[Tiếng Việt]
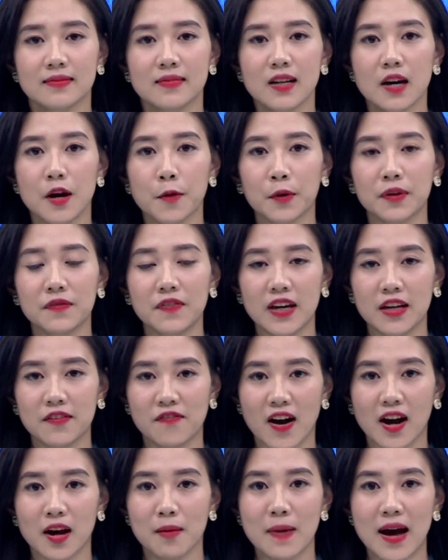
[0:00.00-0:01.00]
Thưa quý vị
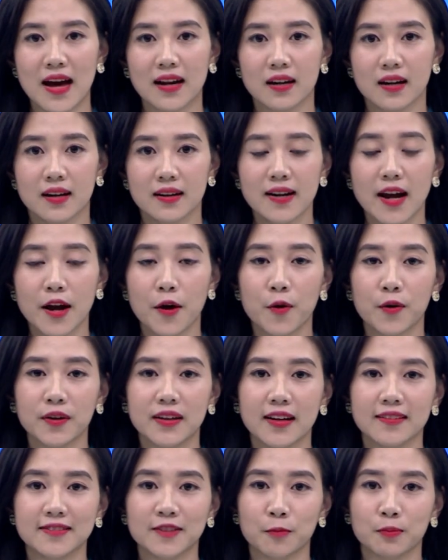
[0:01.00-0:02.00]
và các bạn, Đại hội
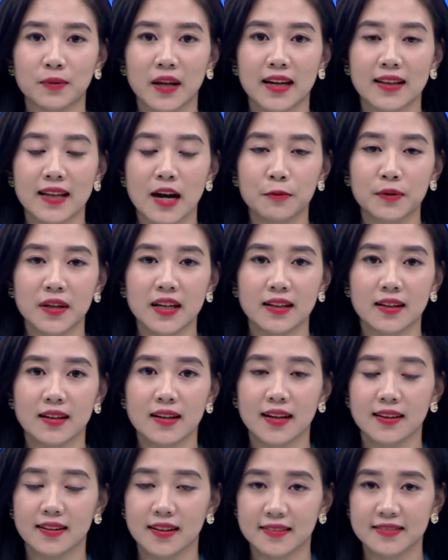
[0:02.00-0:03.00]
Thể dục Thể thao tỉnh
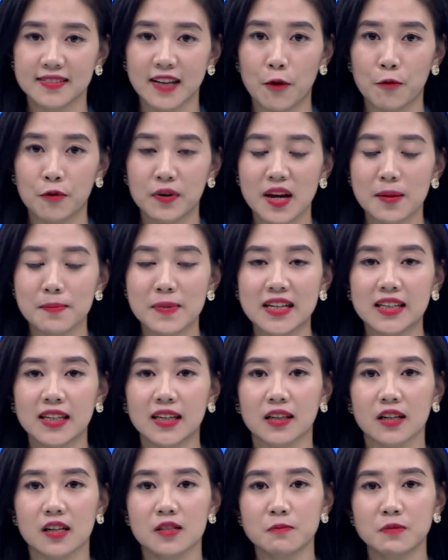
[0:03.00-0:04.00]
lần thứ 6 năm
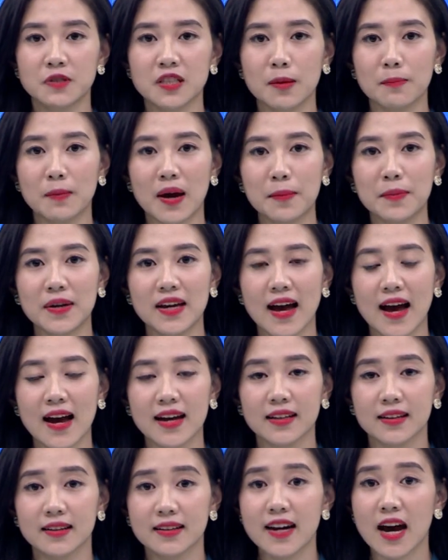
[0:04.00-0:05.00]

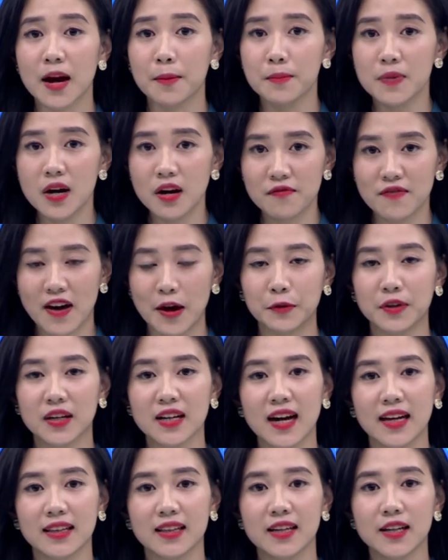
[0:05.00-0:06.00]
2022 đang bước vào những
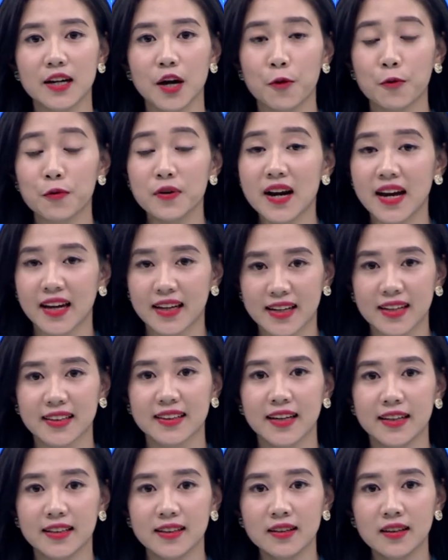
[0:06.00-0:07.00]
ngày thi đấu đầy kịch
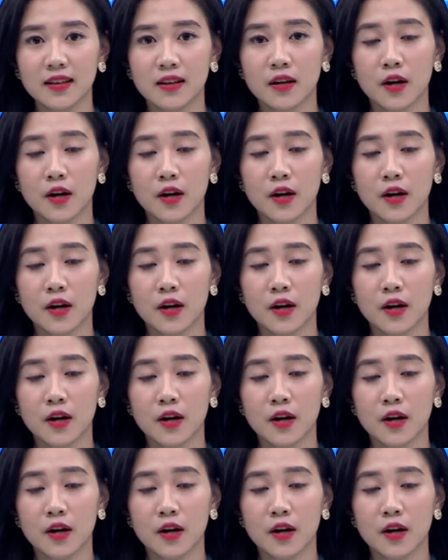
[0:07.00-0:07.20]
tính.